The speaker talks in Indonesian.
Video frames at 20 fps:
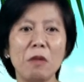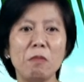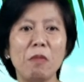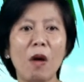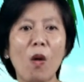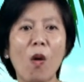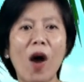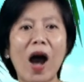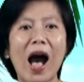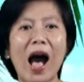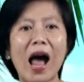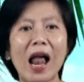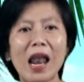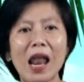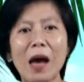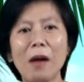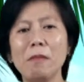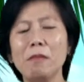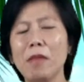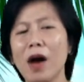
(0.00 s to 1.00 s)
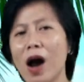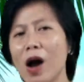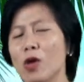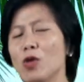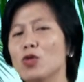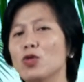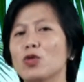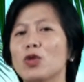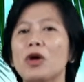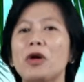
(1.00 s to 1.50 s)
bahwa Allah
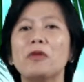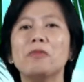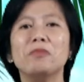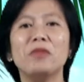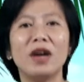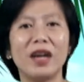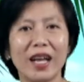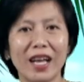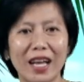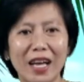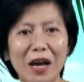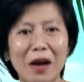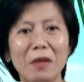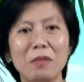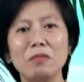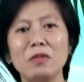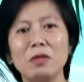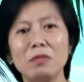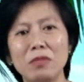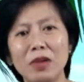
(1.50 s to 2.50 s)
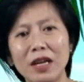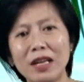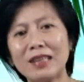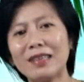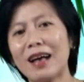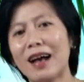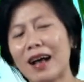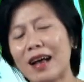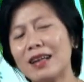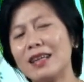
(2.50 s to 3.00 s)
mau mereka
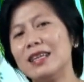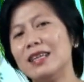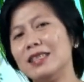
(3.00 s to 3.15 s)
memberitakan